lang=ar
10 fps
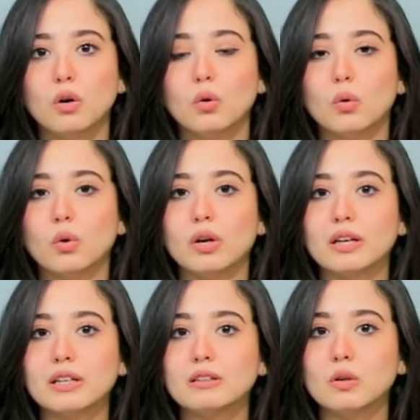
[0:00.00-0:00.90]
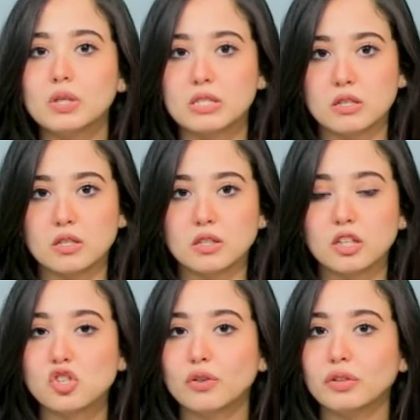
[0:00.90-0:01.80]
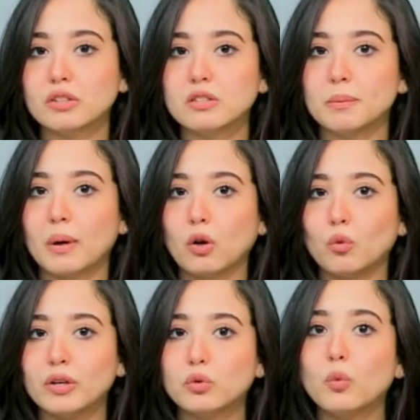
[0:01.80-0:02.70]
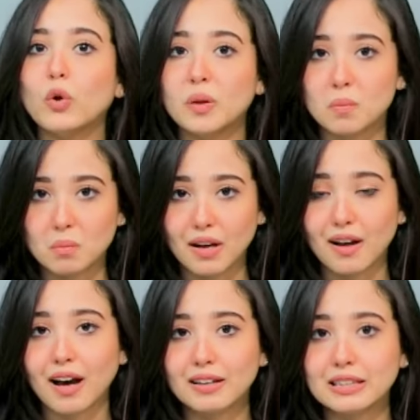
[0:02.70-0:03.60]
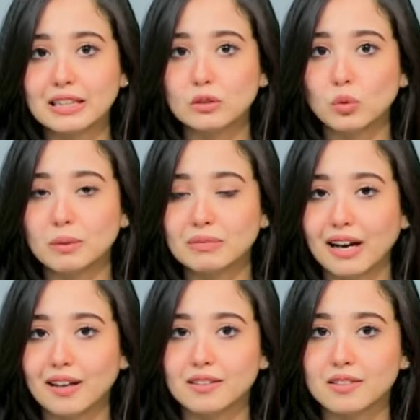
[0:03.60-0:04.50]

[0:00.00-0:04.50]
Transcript: ولكن الوزارة كشفت معلومات مهمة عن جدول امتحانات